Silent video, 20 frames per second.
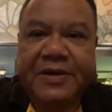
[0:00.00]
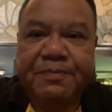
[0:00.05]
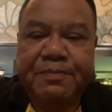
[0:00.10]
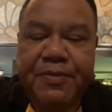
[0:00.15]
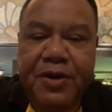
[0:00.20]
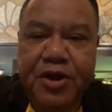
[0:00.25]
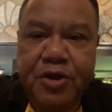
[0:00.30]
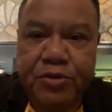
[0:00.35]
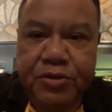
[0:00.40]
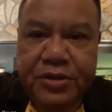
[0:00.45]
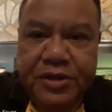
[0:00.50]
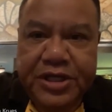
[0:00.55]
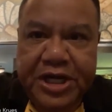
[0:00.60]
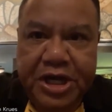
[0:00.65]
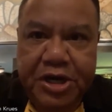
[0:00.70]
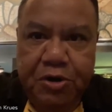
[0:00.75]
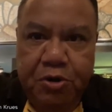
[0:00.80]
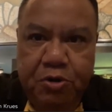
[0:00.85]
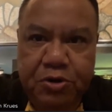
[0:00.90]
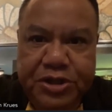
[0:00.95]
ท่านประยุทธ์
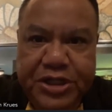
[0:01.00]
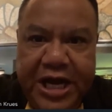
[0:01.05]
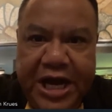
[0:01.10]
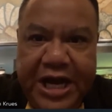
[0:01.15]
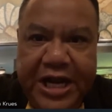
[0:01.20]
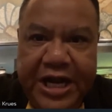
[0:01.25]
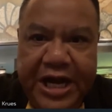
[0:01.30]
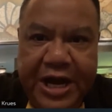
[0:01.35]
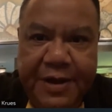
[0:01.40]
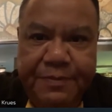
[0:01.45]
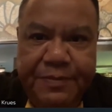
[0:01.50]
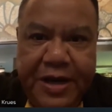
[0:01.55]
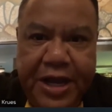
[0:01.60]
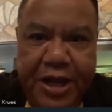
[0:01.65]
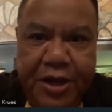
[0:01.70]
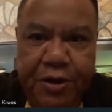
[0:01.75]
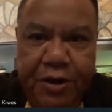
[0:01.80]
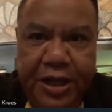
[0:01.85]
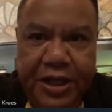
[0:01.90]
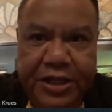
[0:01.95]
จันทร์โอชานะครับ
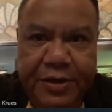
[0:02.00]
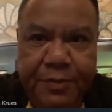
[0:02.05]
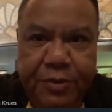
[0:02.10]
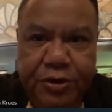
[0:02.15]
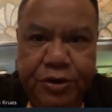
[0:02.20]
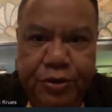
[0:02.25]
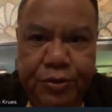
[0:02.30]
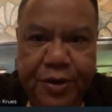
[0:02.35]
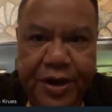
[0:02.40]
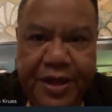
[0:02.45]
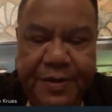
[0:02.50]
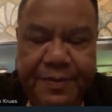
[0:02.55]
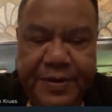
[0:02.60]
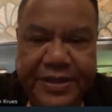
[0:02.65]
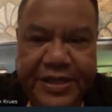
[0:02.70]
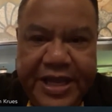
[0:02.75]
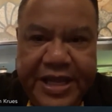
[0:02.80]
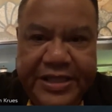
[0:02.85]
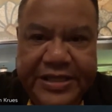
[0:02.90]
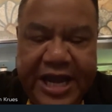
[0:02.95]
นายกรัฐมนตรีป
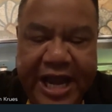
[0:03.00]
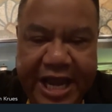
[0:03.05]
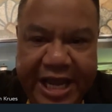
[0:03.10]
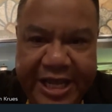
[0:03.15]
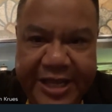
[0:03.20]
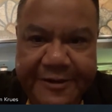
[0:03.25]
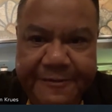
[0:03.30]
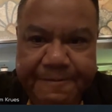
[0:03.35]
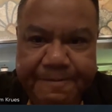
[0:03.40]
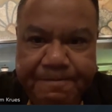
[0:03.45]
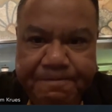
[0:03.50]
ระเทศไทย